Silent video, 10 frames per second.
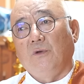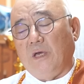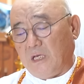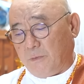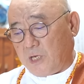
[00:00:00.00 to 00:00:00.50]

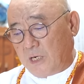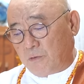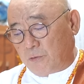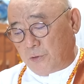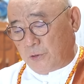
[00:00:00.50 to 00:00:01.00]
왜냐하면
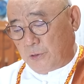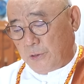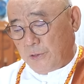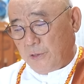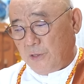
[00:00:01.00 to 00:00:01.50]
결국은
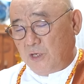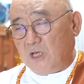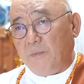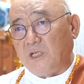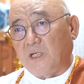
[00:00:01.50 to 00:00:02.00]

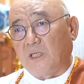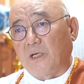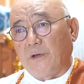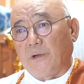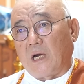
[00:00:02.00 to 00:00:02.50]
이재명 씨
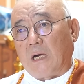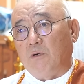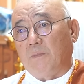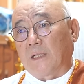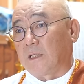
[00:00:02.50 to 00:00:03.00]
같은 경우에는
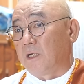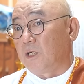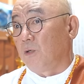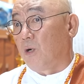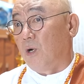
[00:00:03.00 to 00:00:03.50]
아무리 방탄을
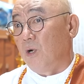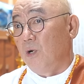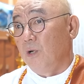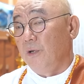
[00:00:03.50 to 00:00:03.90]
쳐도